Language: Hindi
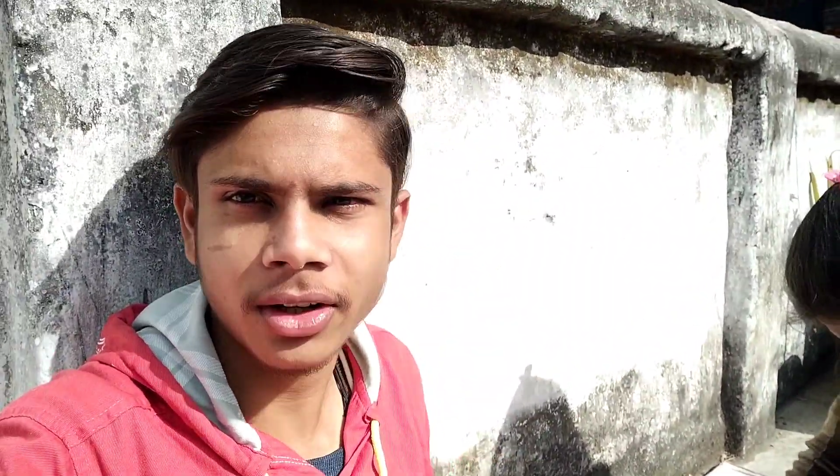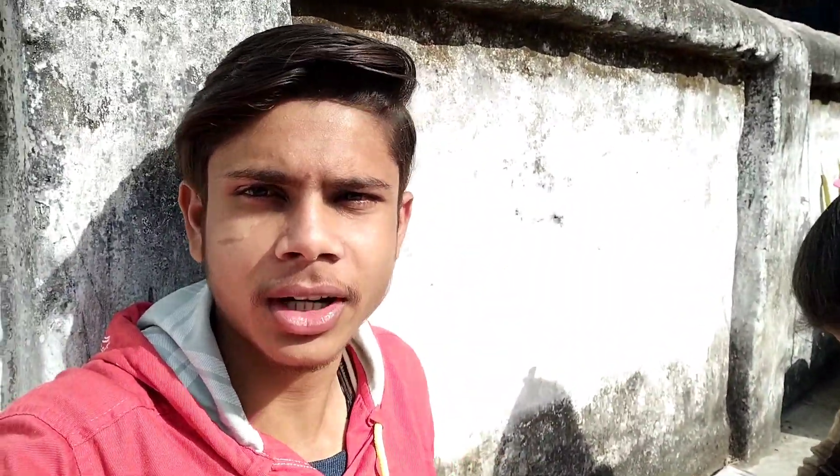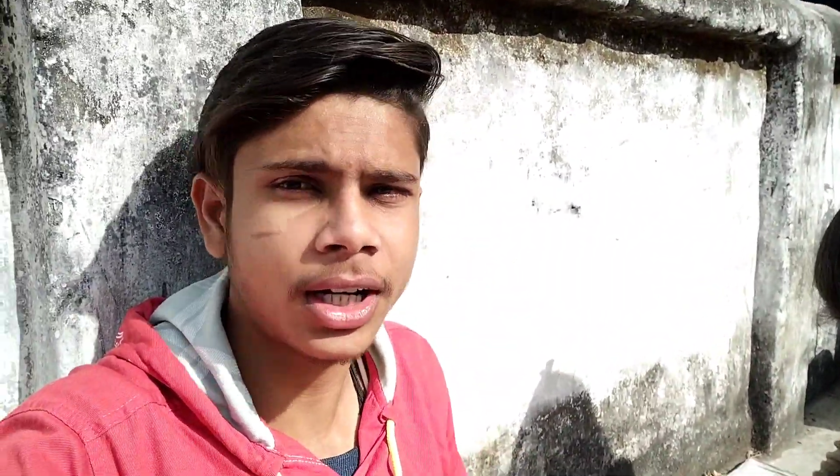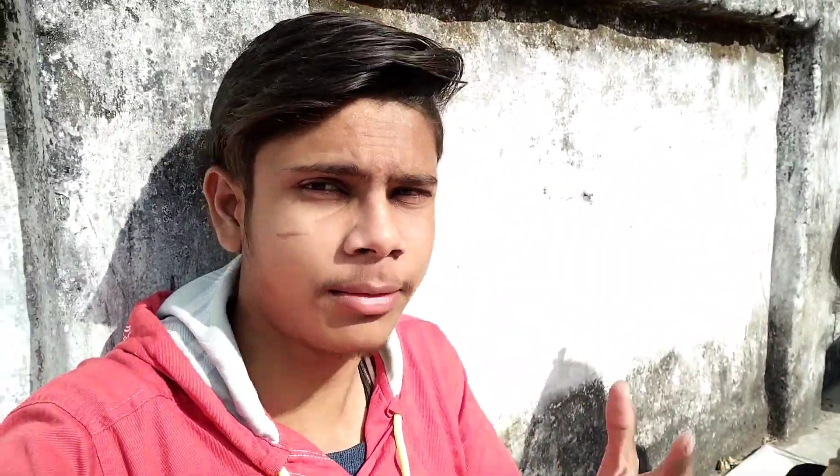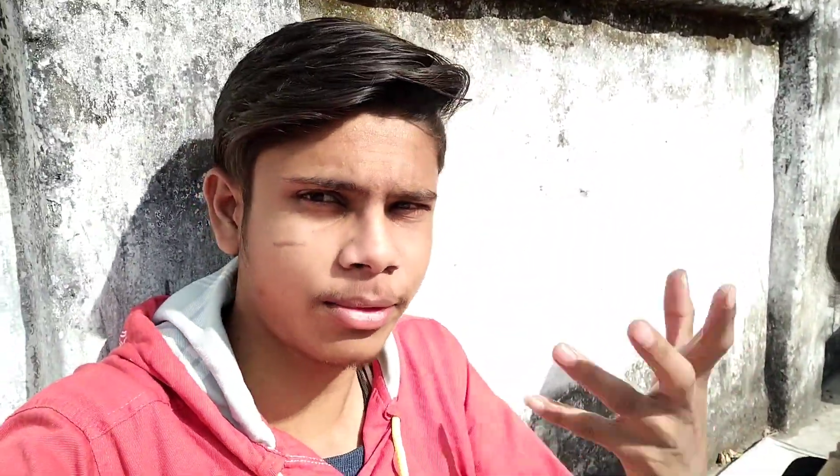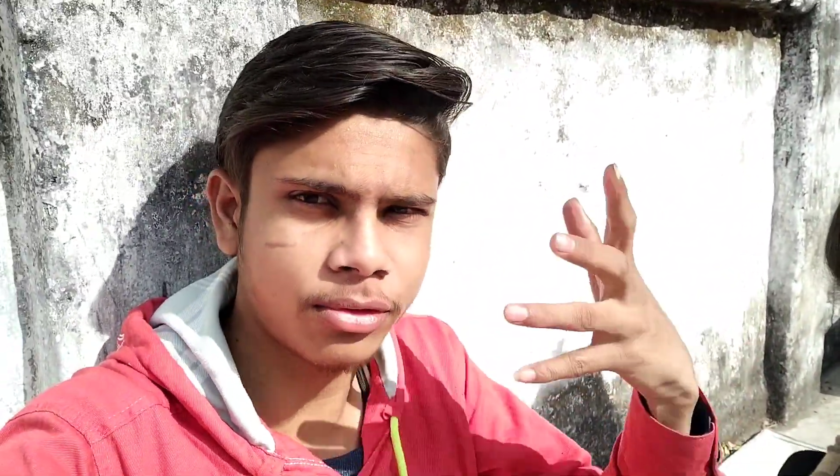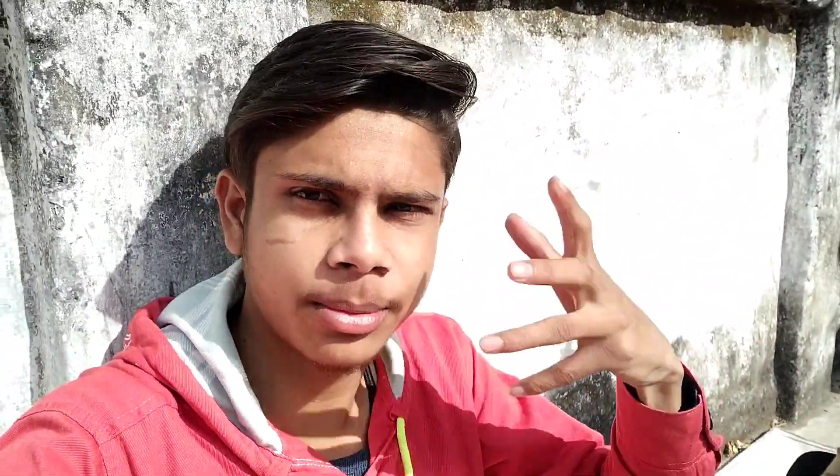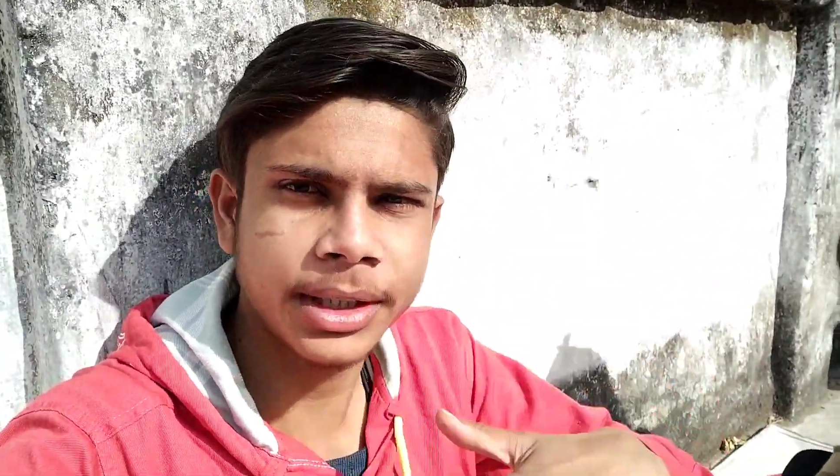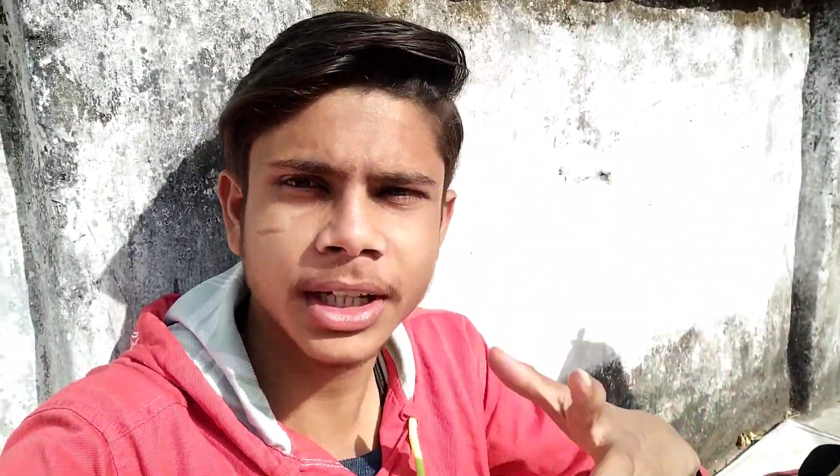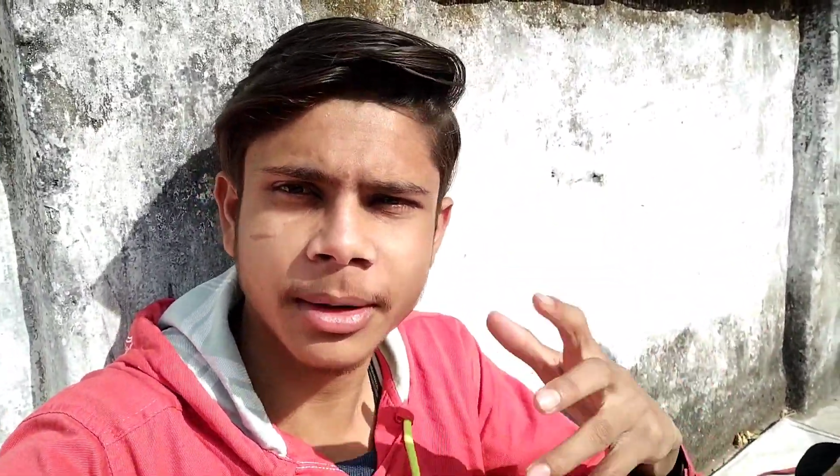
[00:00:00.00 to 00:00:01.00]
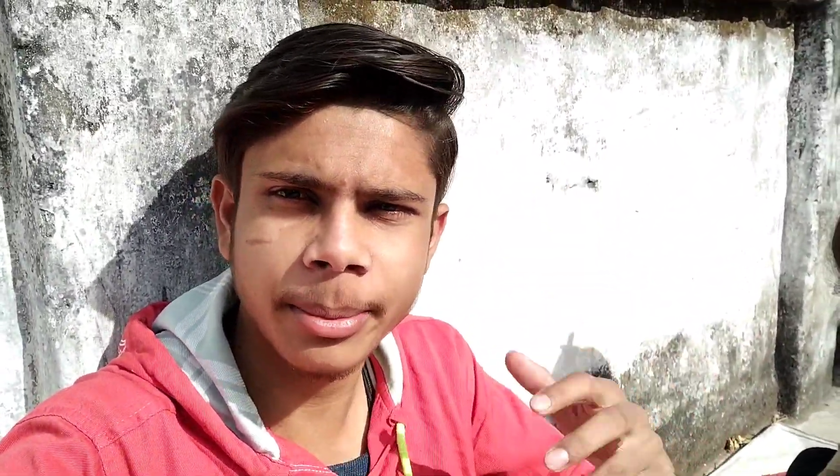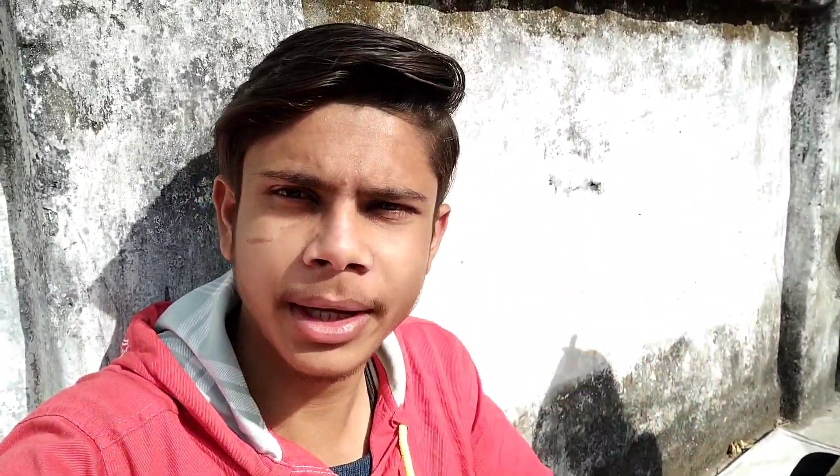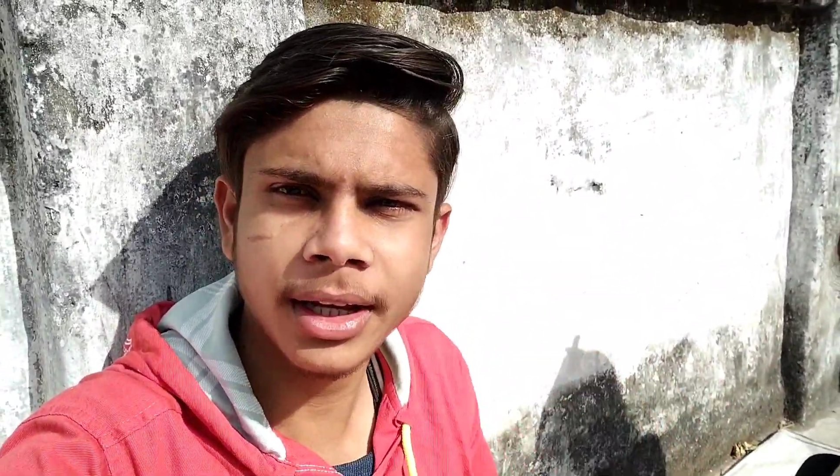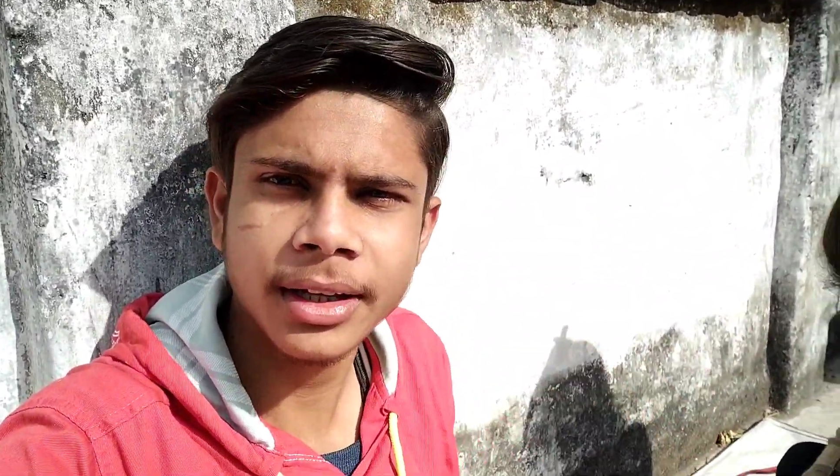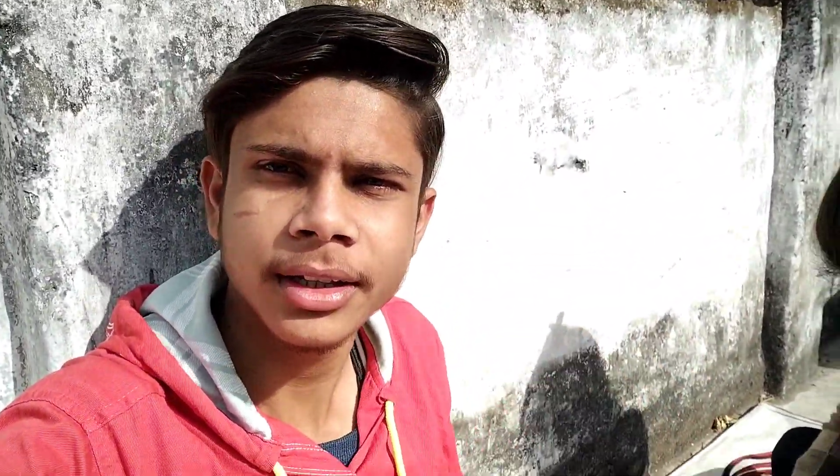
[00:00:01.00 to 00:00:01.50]
और आज मैं हूँ अभी घर
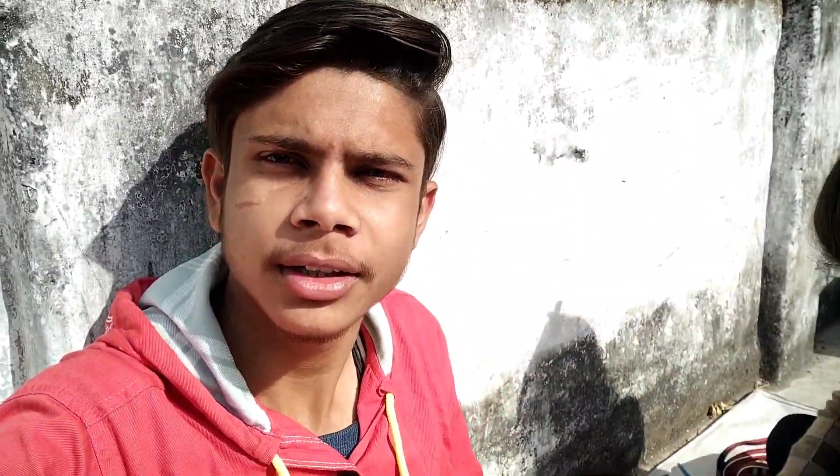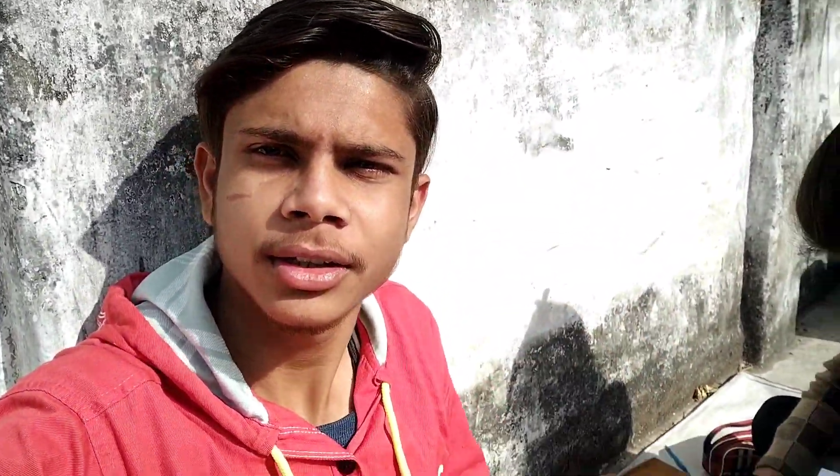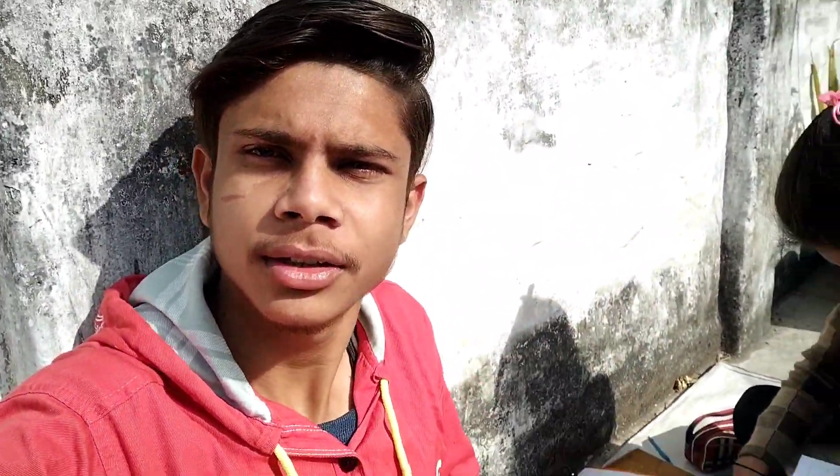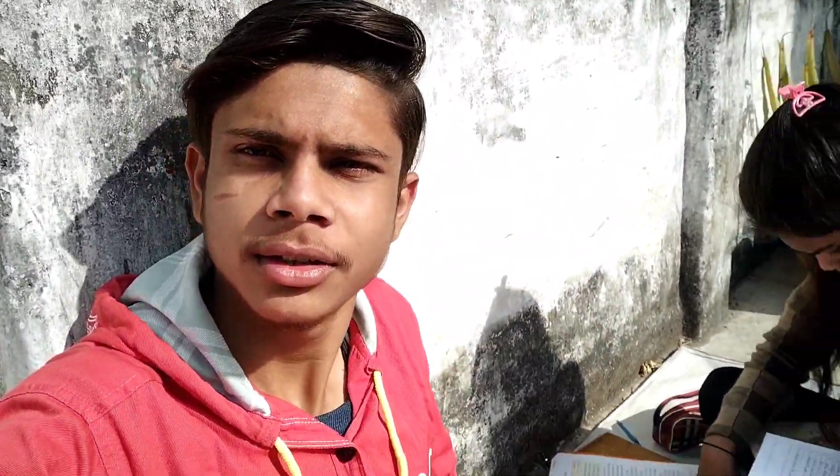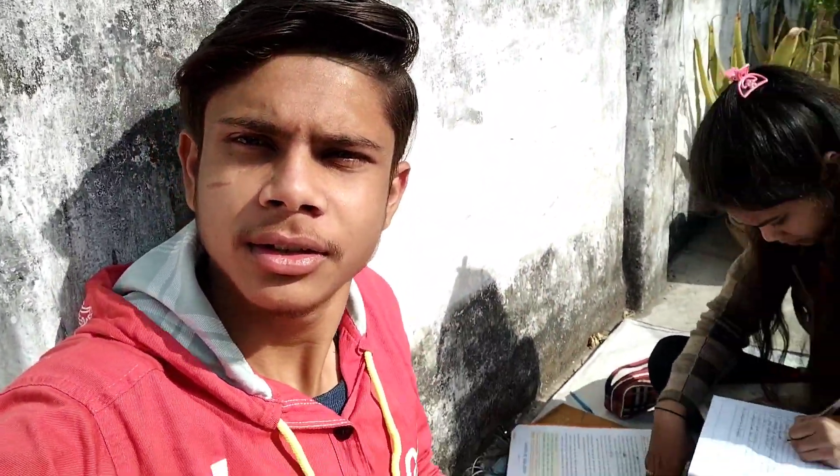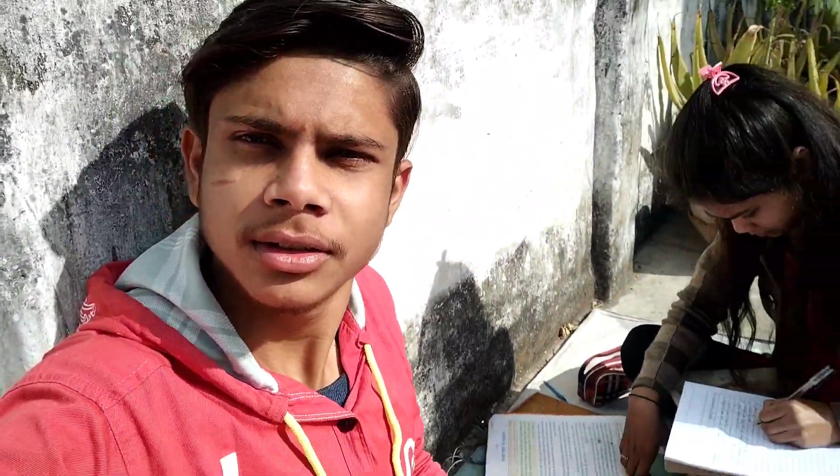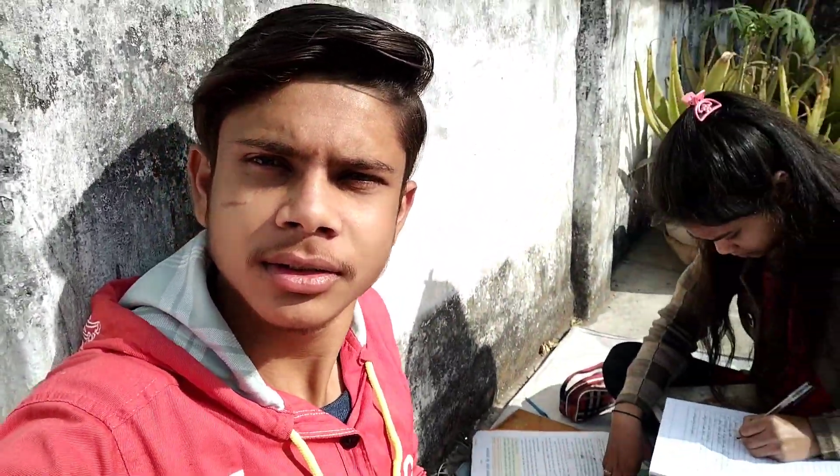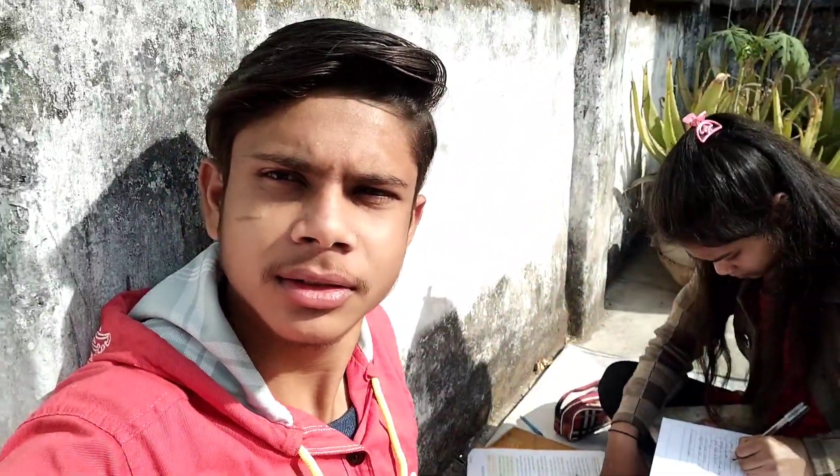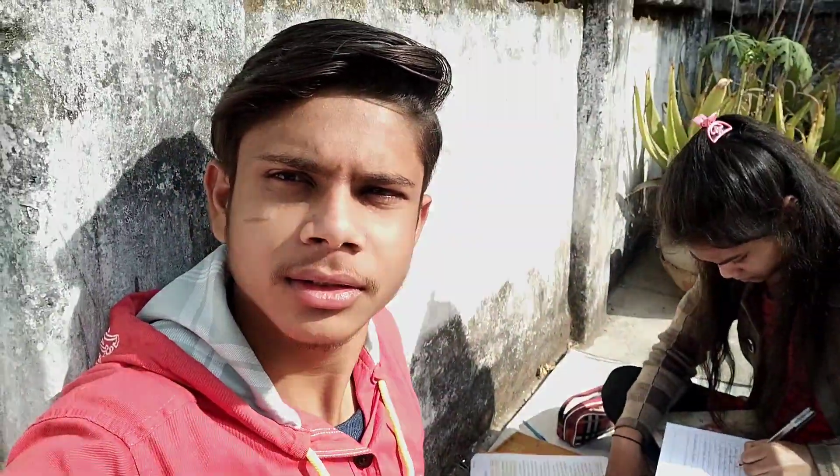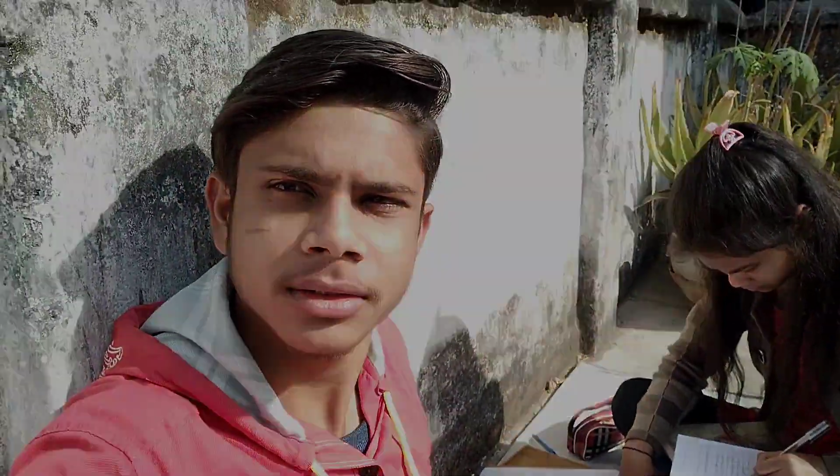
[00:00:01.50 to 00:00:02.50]
पे तो